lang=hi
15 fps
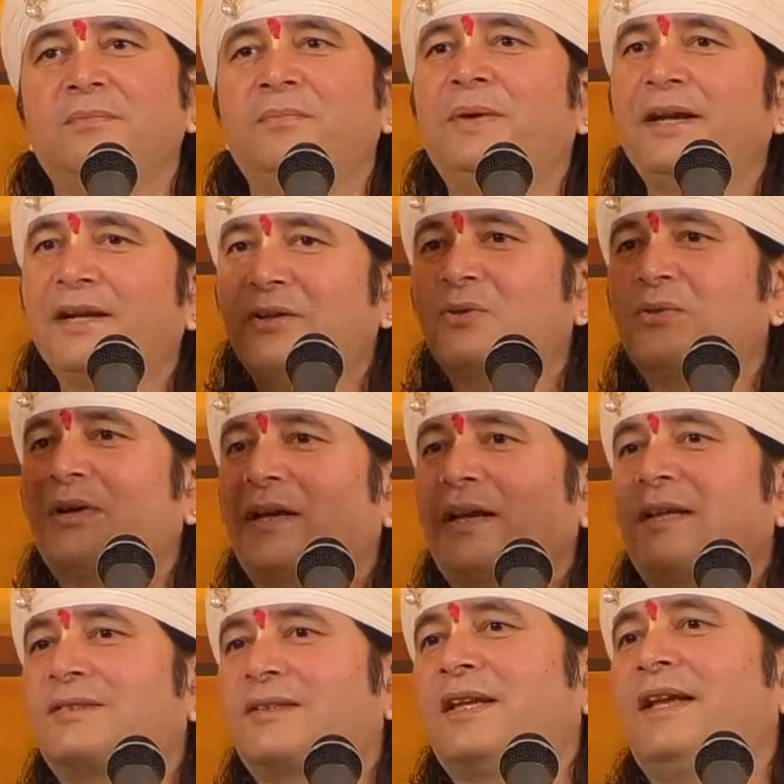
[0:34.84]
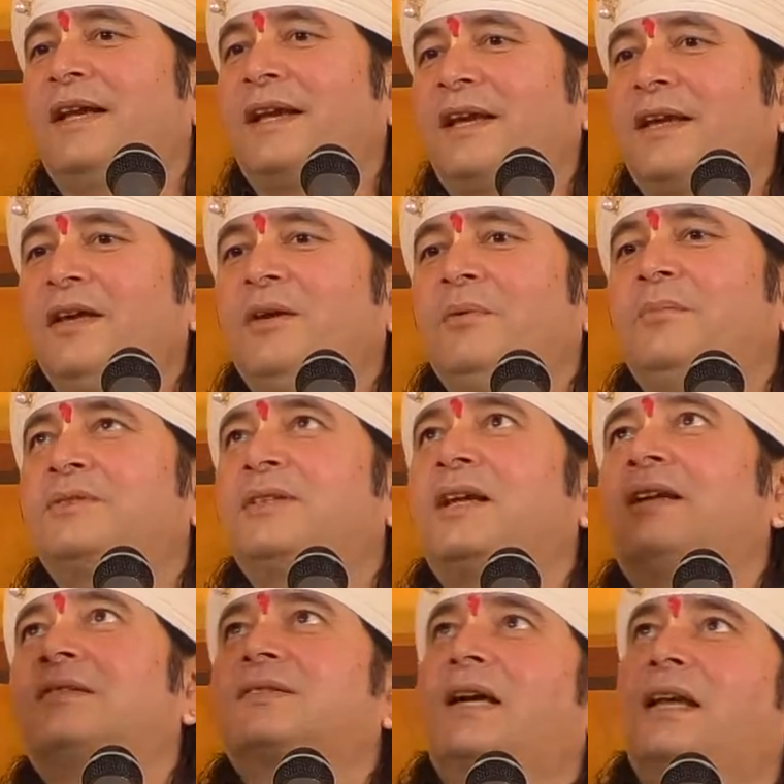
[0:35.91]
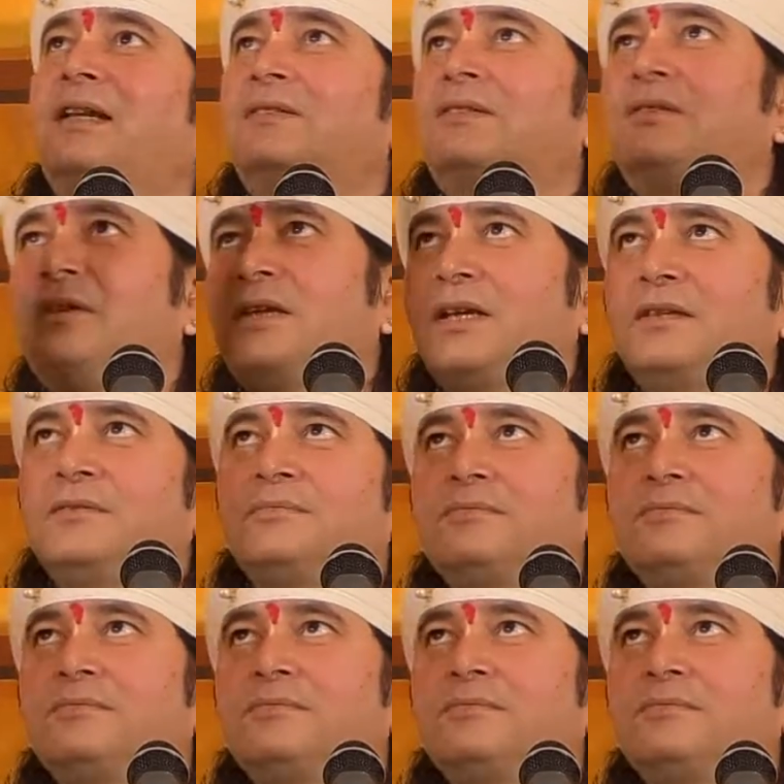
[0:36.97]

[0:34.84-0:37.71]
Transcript: भेंट तो करके चले गए बेचारा सारी जिंदगी